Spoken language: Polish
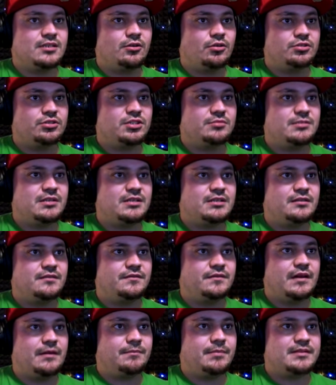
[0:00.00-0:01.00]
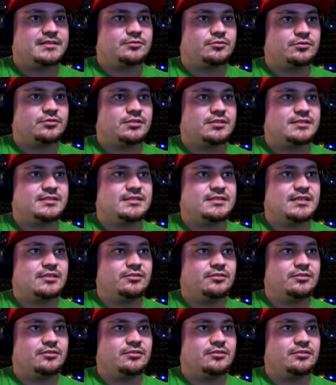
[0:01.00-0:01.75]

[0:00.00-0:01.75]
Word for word: 0812, password to jest